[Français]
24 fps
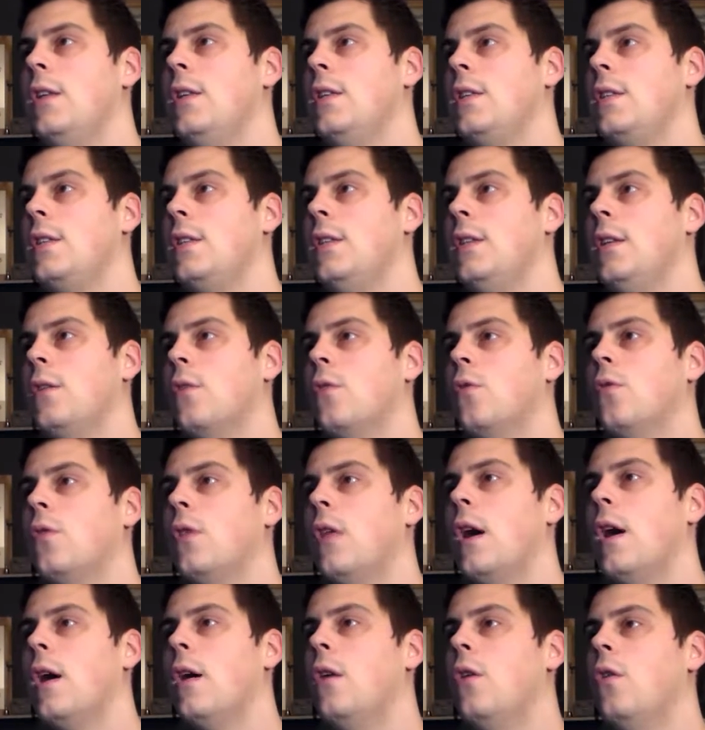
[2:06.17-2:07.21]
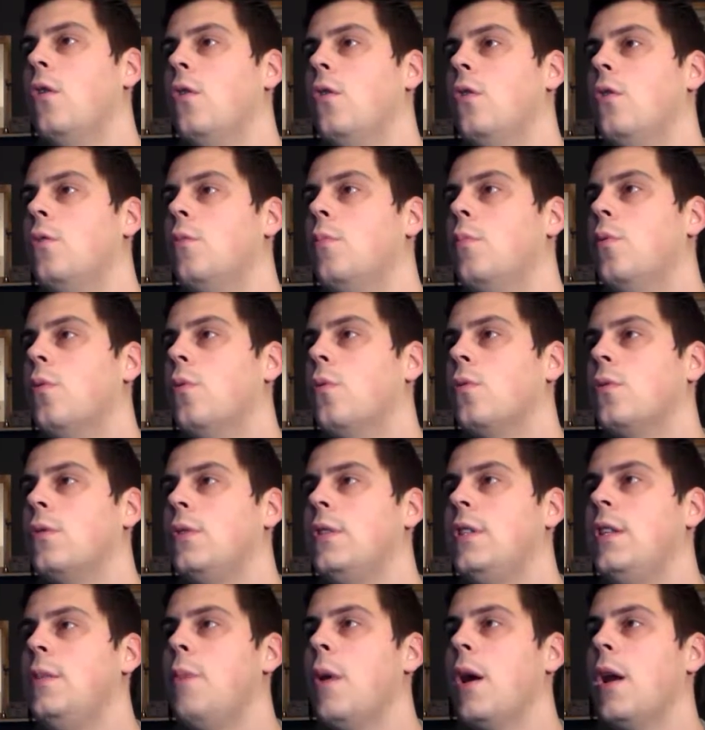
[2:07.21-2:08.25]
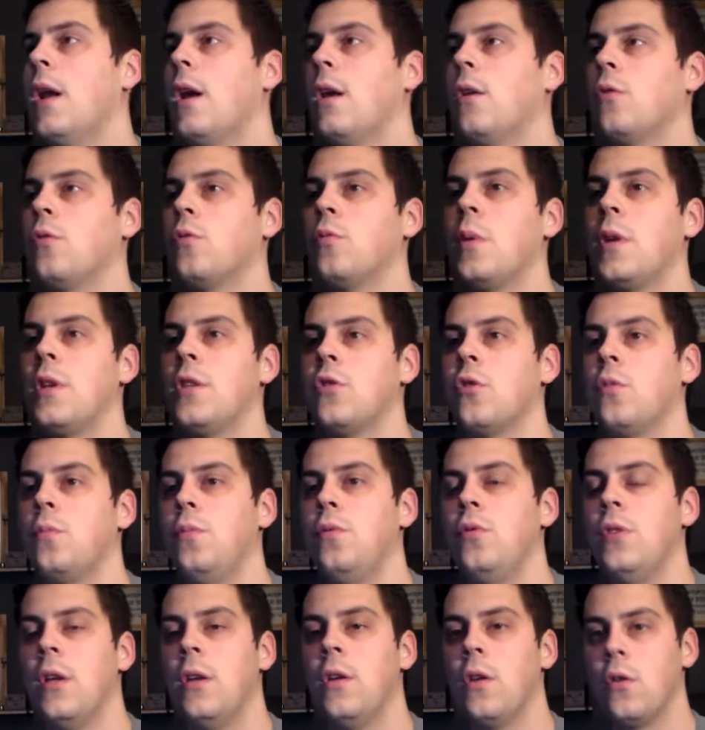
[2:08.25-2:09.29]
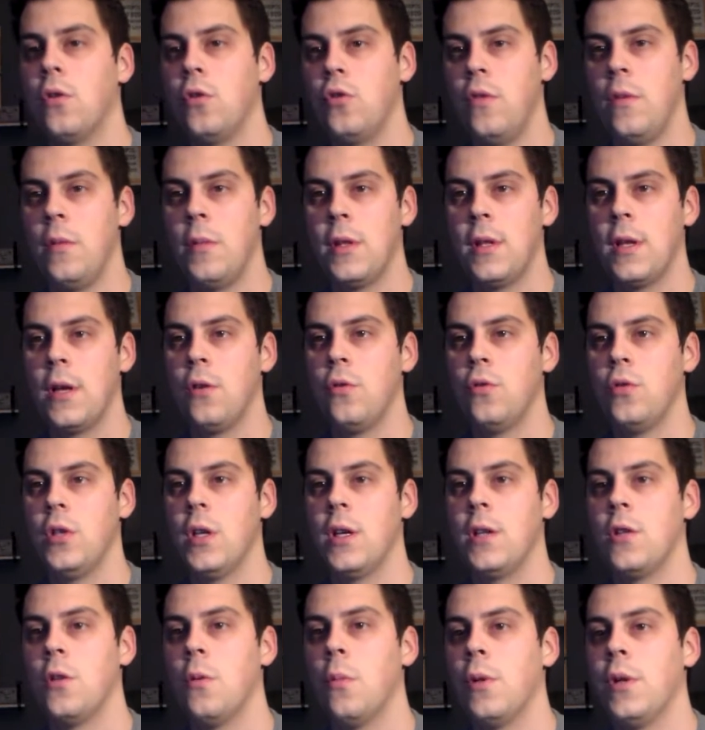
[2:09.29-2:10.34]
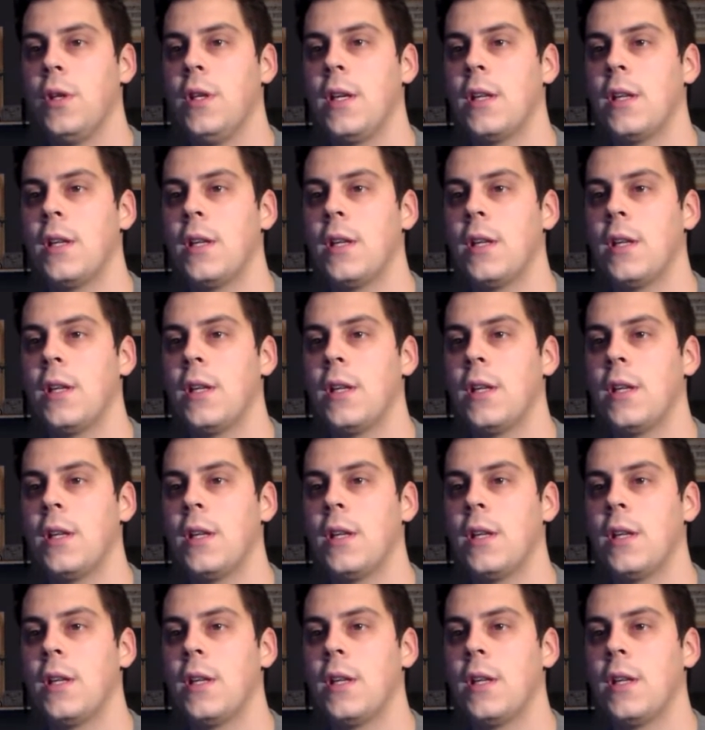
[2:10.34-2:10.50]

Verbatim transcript: Ici, on a le bon Dybala qu'on ne présente plus, d'ailleurs que je vais mettre à gauche directement,